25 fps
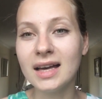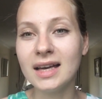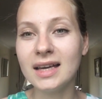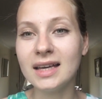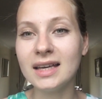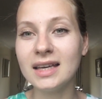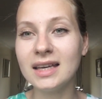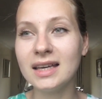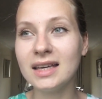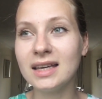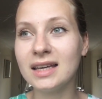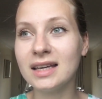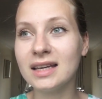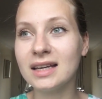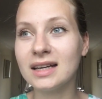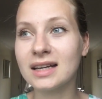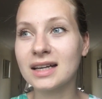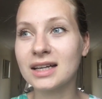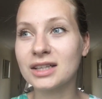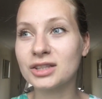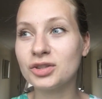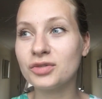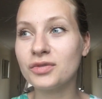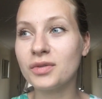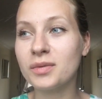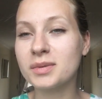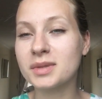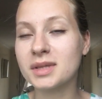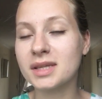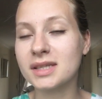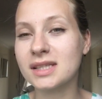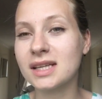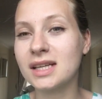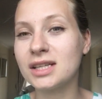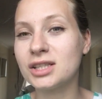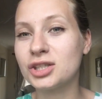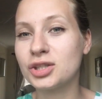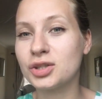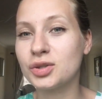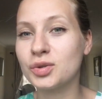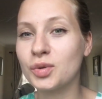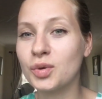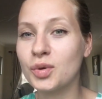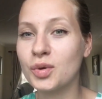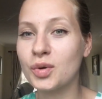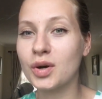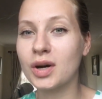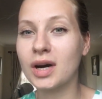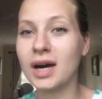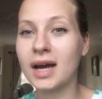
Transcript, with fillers: И хочу вам сказать, что